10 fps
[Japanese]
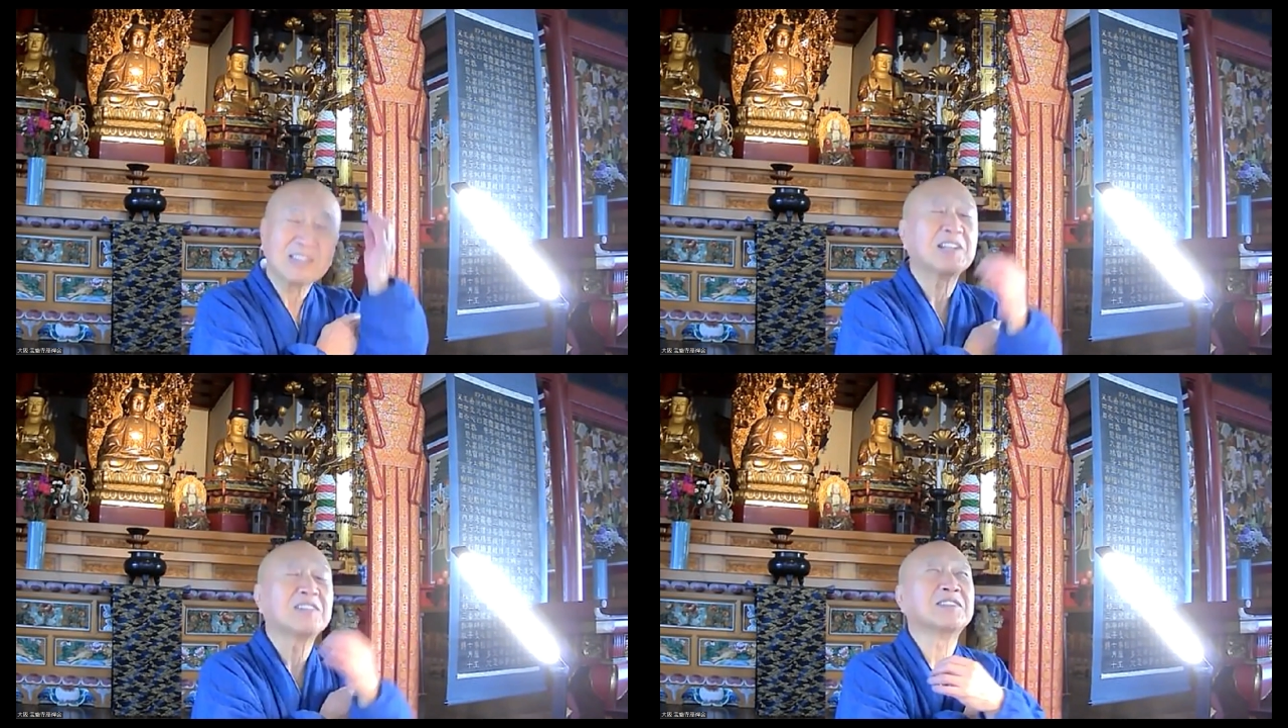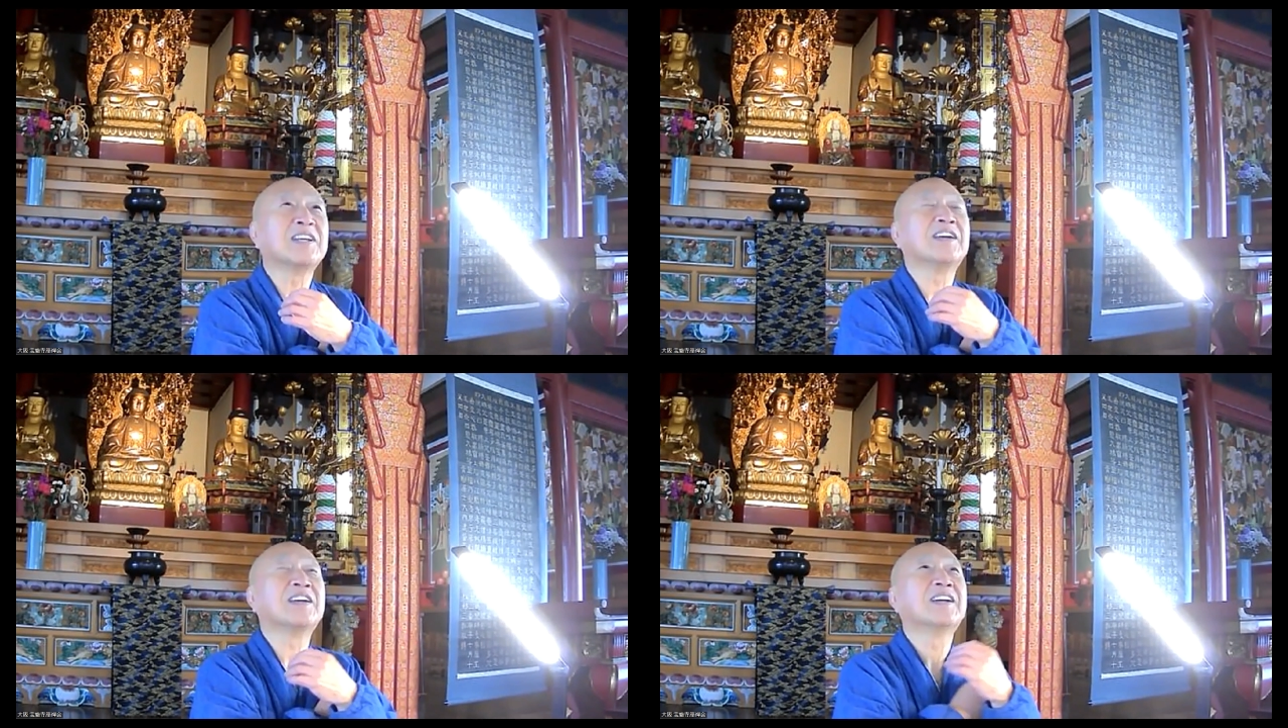えるんじゃなく
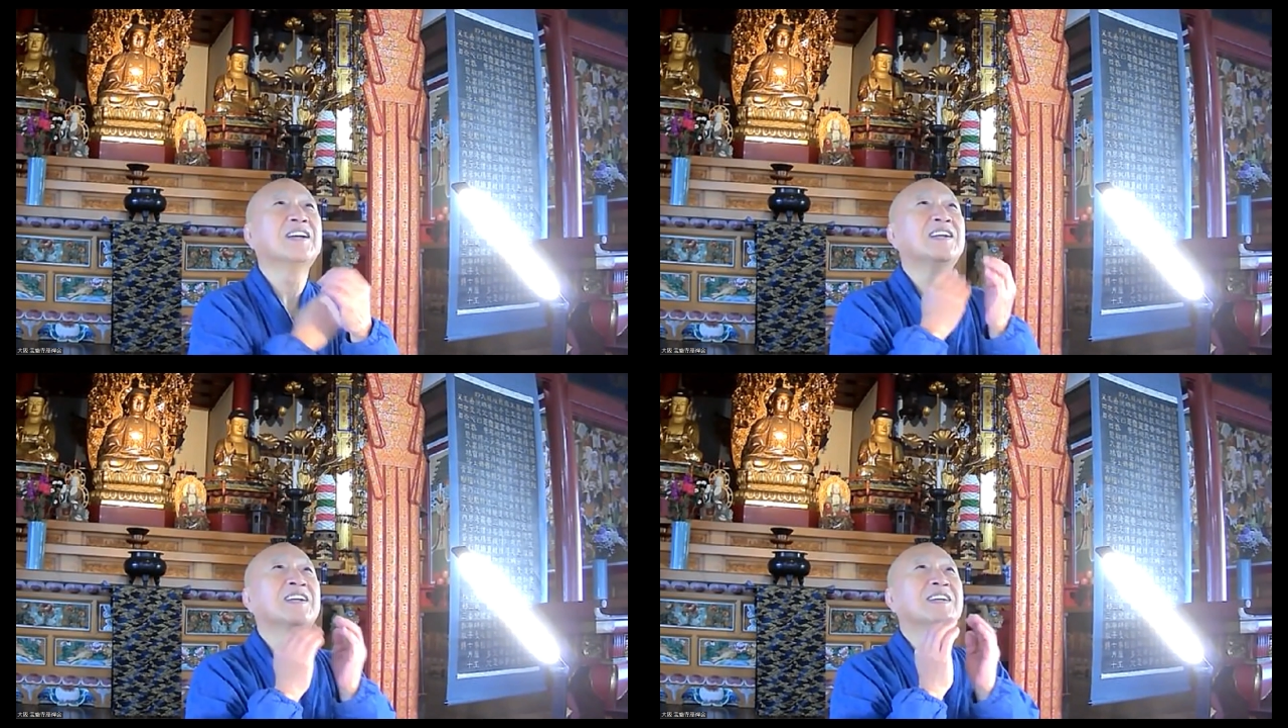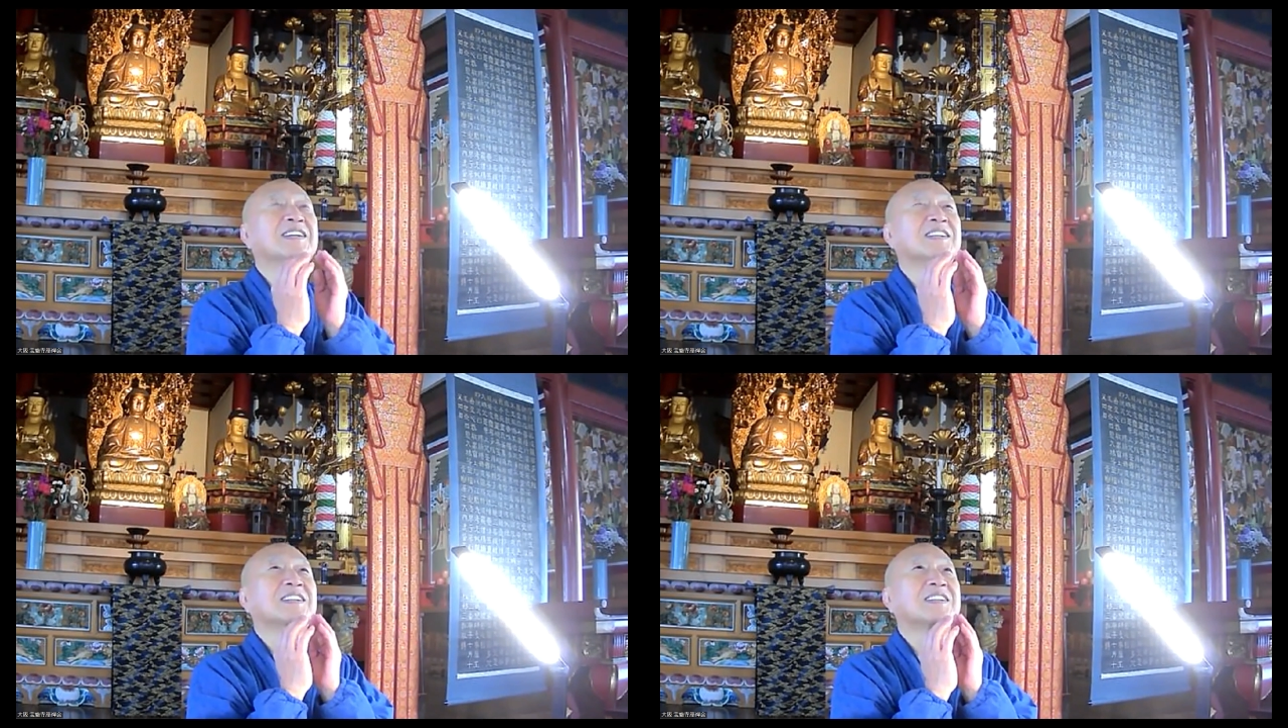て、
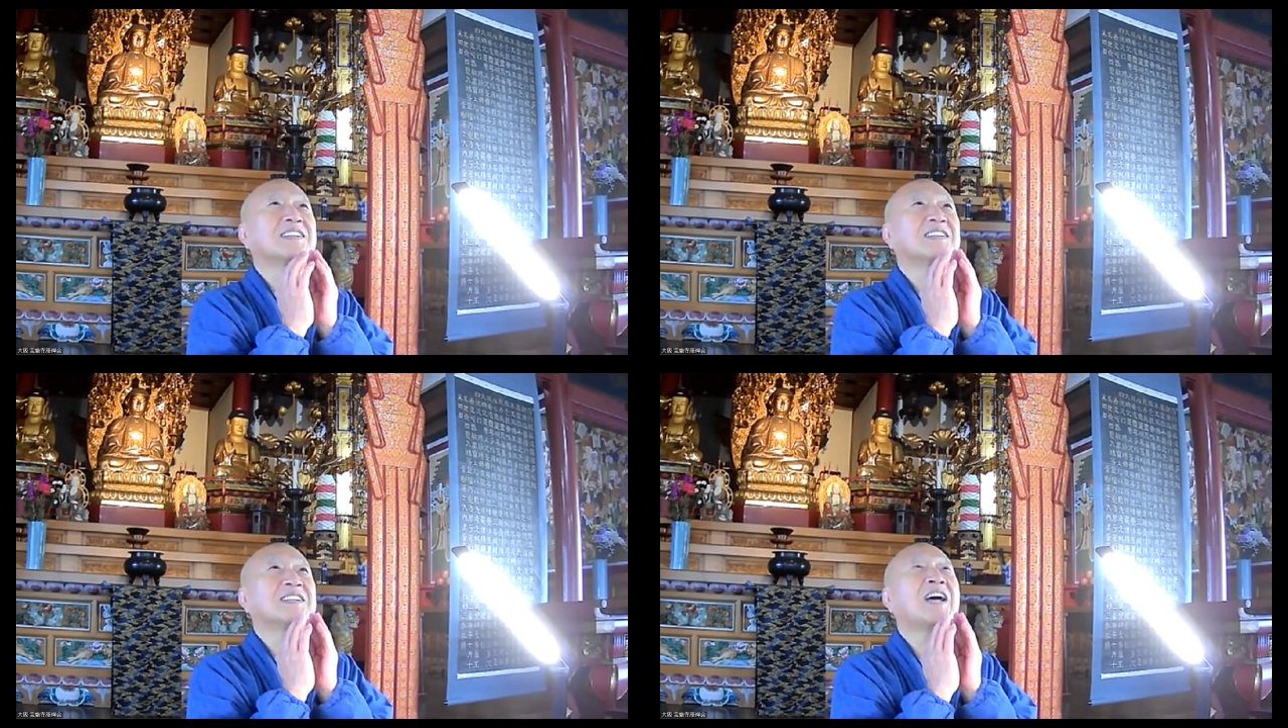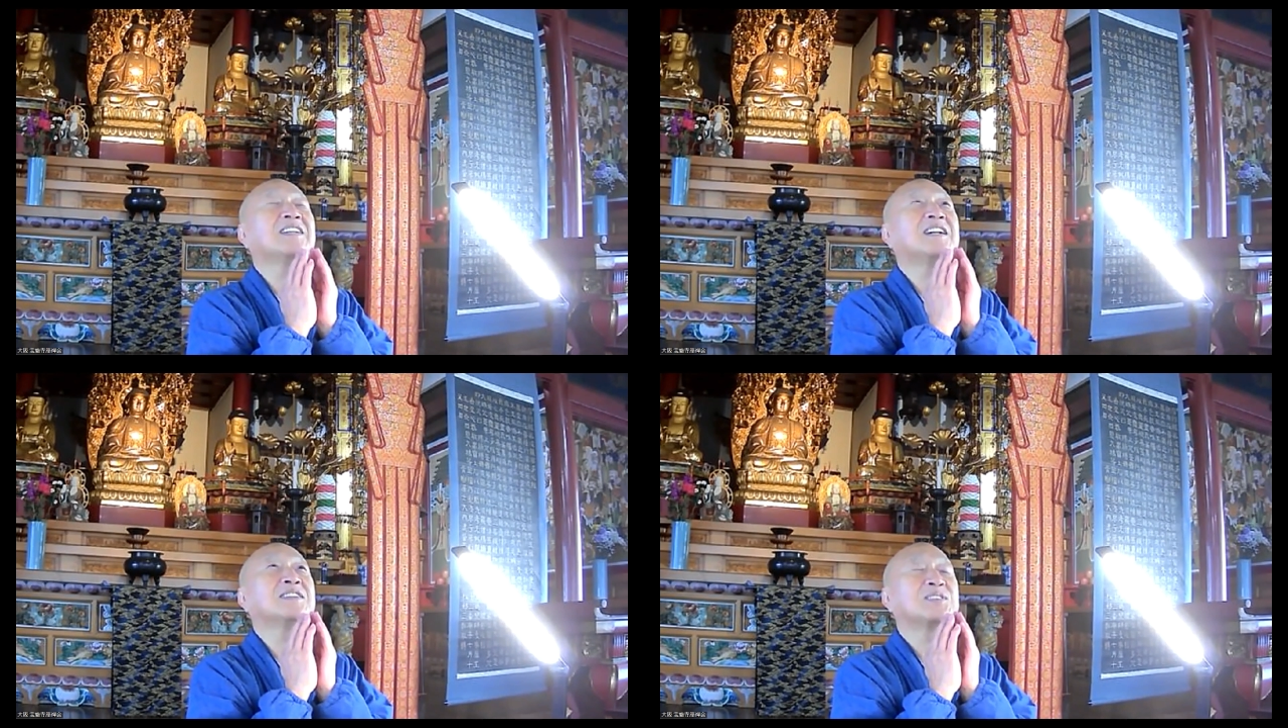体
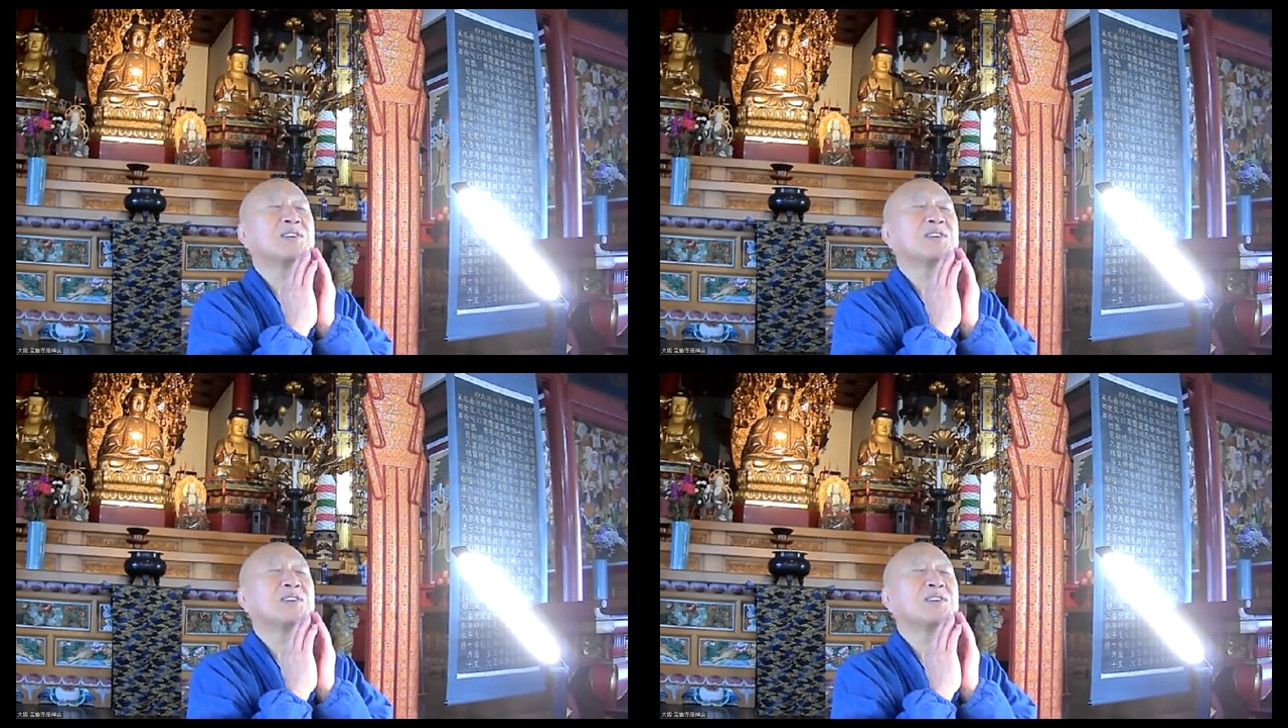感す